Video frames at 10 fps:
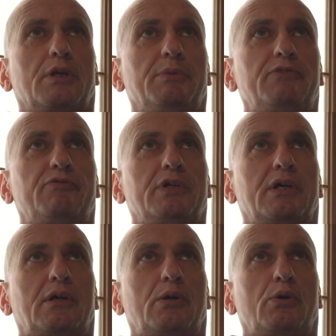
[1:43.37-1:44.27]
damit
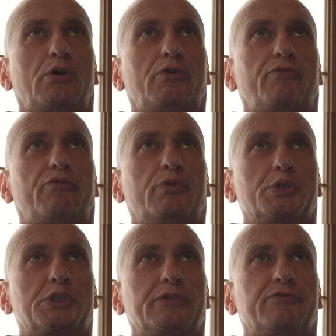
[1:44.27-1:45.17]
wir auch
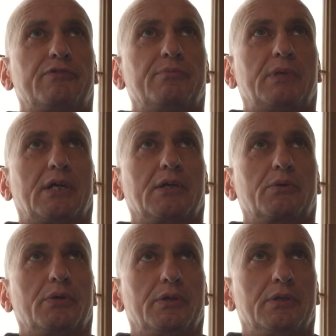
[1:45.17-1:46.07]
Vorschriften
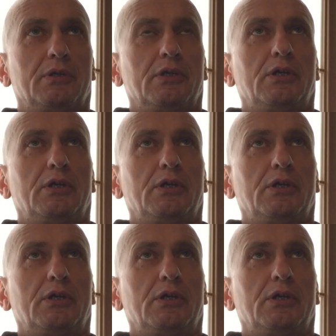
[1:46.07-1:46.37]
machen können.